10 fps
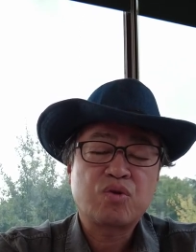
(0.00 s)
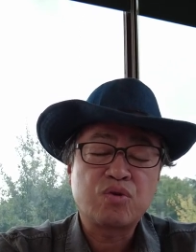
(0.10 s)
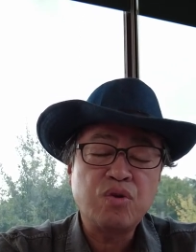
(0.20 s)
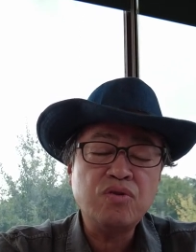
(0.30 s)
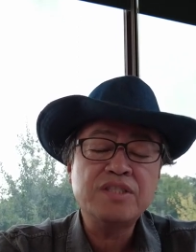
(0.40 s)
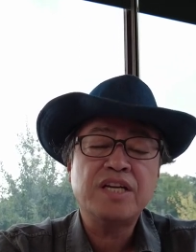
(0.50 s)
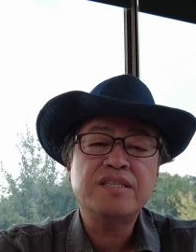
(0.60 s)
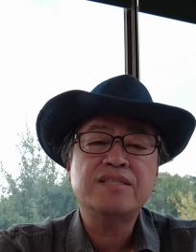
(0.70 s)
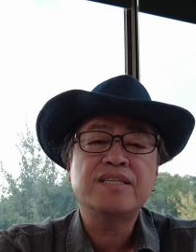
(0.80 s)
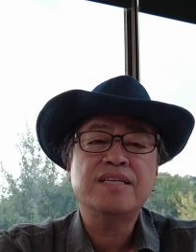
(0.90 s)

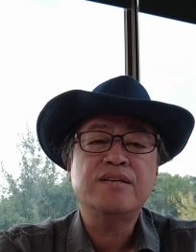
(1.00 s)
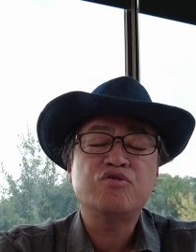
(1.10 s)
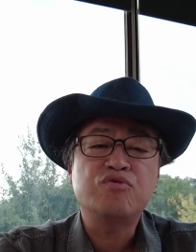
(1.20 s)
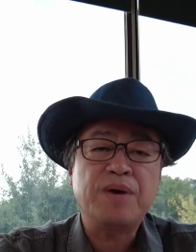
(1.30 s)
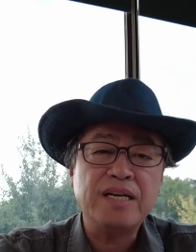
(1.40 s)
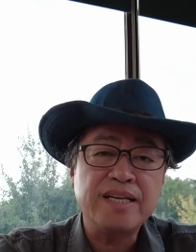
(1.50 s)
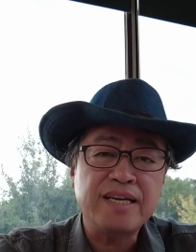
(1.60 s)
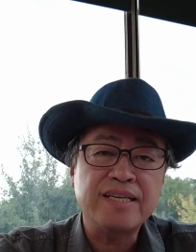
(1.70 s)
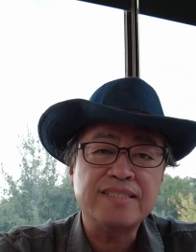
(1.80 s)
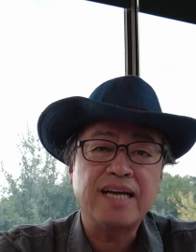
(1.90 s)
교통체증이
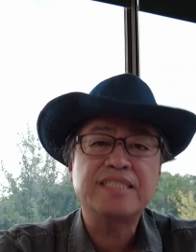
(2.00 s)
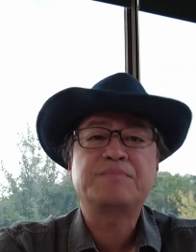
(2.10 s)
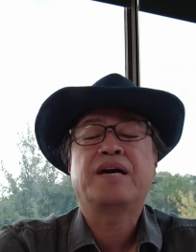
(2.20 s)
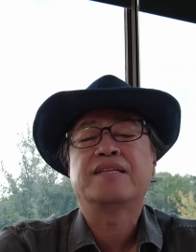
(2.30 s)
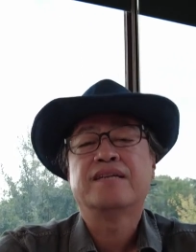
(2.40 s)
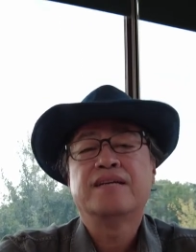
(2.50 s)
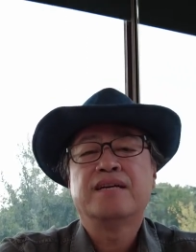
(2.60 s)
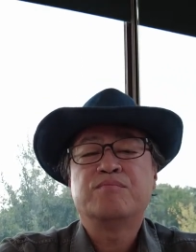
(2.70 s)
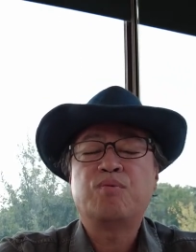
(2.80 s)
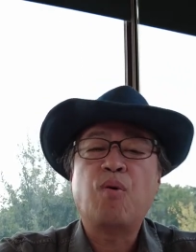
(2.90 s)
유발되기는 하지만
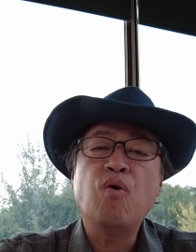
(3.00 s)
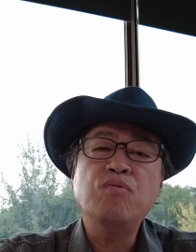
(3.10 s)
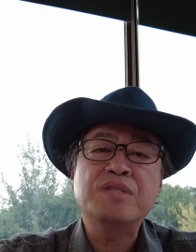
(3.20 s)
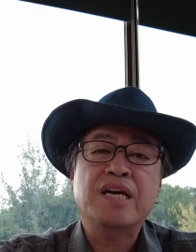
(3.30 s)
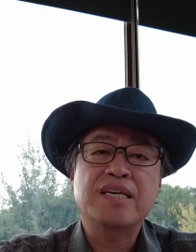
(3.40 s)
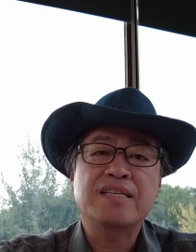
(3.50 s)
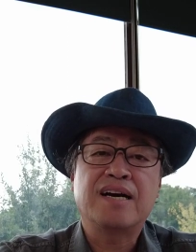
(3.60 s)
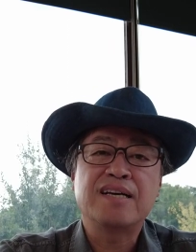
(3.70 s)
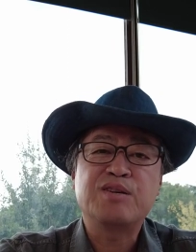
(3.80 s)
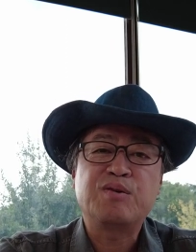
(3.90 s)
뭐 보험
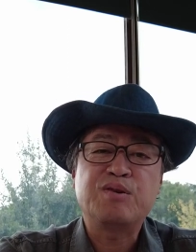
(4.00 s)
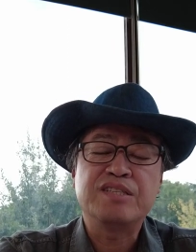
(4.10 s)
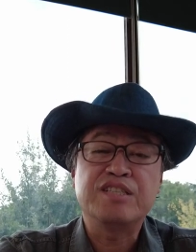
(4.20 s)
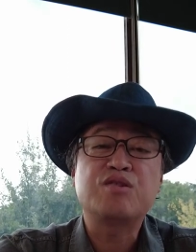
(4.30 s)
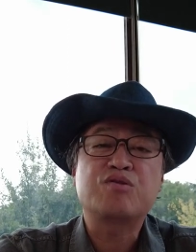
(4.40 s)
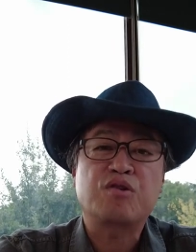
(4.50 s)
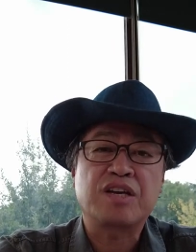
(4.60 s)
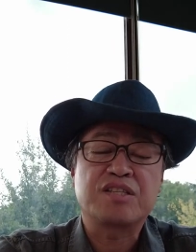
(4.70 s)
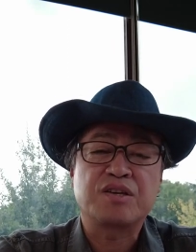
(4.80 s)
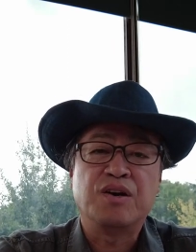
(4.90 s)
사기나 이런 건 있을 수
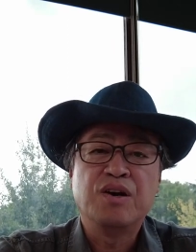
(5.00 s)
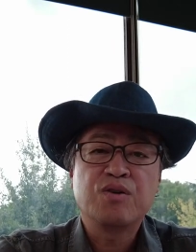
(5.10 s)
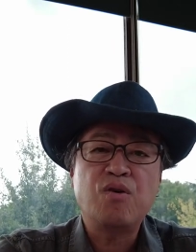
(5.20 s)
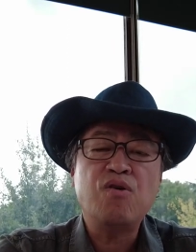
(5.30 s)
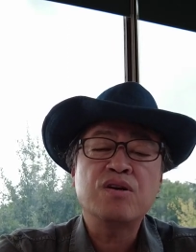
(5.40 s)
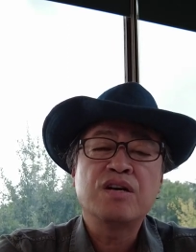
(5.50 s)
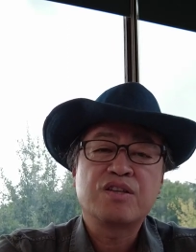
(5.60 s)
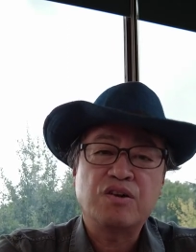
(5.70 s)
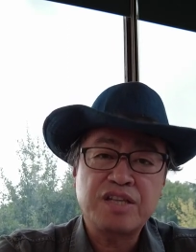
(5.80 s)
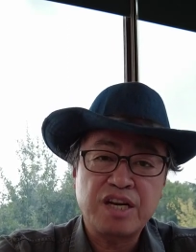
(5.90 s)
없겠죠. 꼭
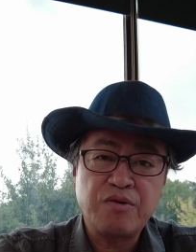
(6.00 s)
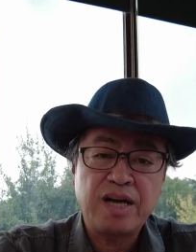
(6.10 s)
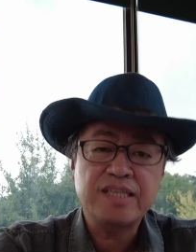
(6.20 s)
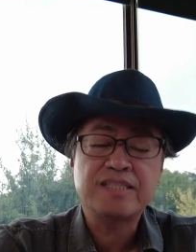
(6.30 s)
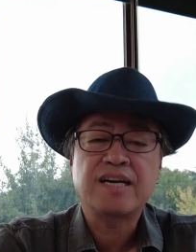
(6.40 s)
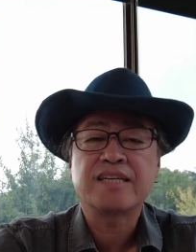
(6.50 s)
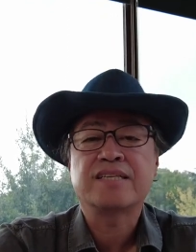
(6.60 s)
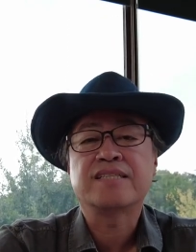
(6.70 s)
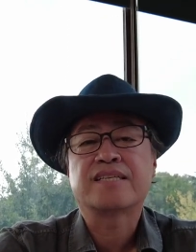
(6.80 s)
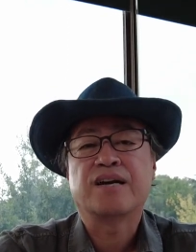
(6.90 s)
경찰이 확인을 하게
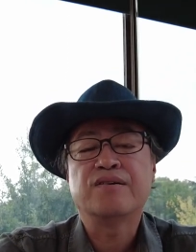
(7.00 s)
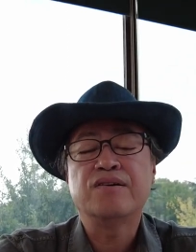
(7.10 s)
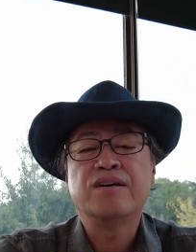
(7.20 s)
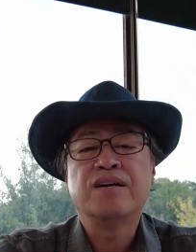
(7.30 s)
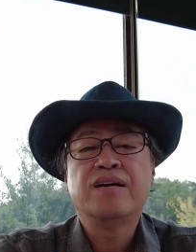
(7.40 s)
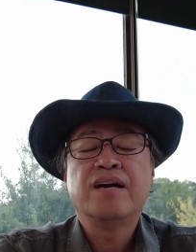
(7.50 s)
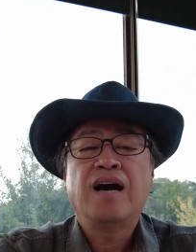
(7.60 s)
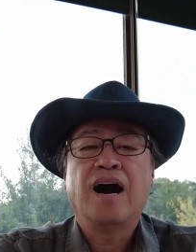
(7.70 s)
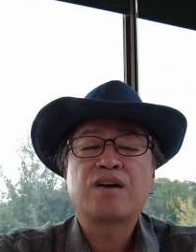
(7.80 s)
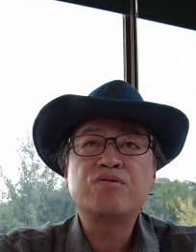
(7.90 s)
되니까요.
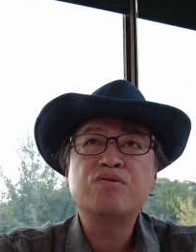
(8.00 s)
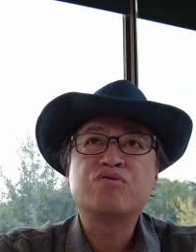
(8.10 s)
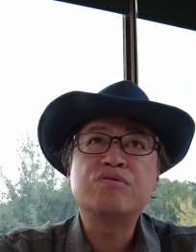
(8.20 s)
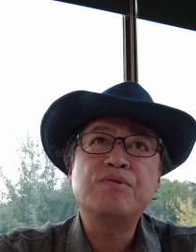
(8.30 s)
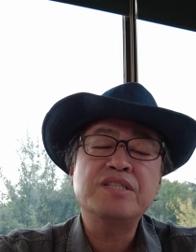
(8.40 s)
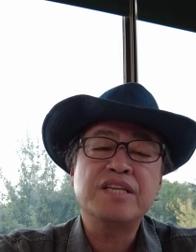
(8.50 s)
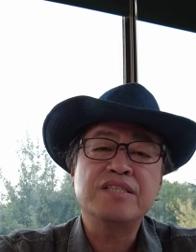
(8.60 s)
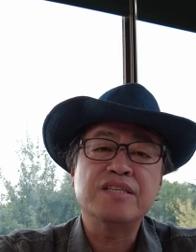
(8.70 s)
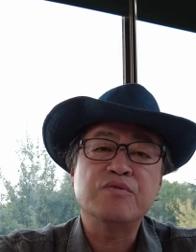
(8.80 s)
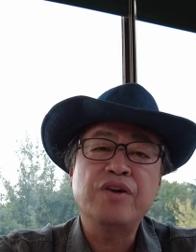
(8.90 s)
그리고 두
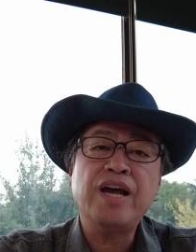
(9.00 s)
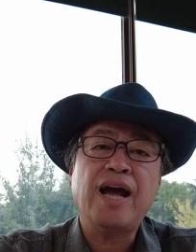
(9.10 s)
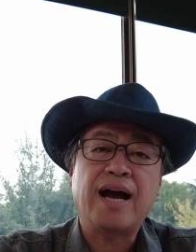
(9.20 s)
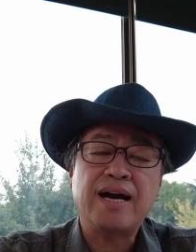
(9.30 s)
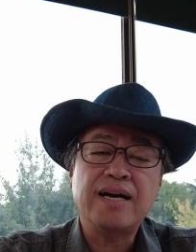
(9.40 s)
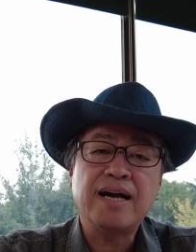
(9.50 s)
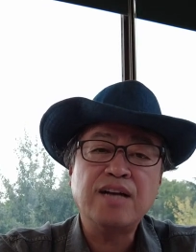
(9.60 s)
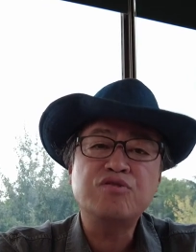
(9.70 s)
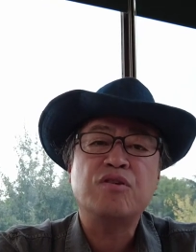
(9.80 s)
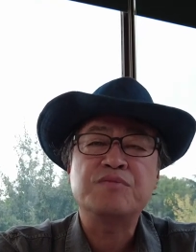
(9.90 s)
번째는 왜
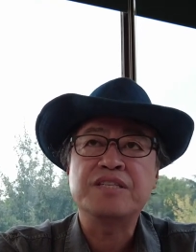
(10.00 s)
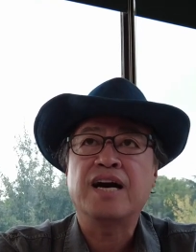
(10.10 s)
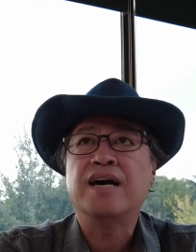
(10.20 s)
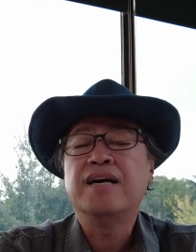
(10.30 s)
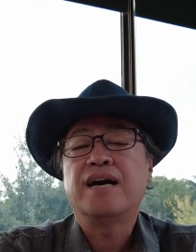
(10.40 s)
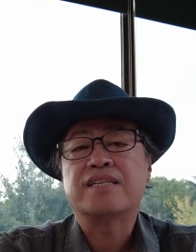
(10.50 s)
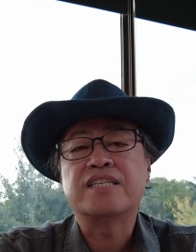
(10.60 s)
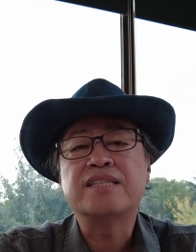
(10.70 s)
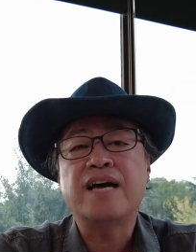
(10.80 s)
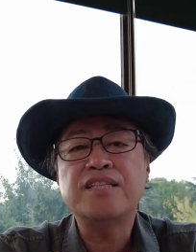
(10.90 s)
할 수 없느냐?
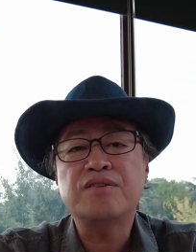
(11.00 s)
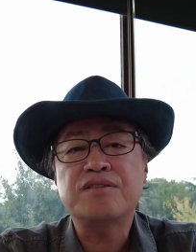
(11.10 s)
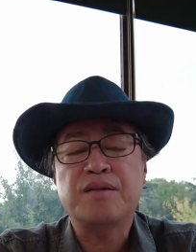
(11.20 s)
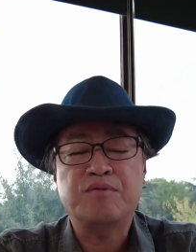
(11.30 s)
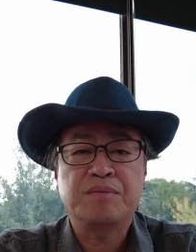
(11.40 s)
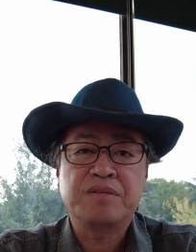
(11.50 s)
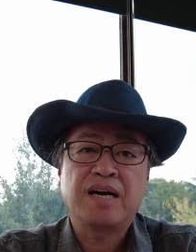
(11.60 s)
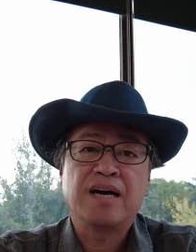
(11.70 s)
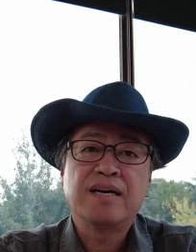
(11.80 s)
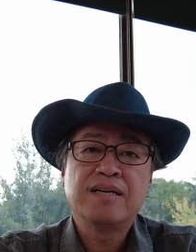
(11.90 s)
진단서
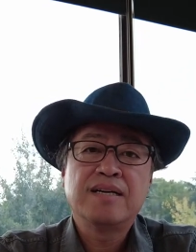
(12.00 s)
때문입니다.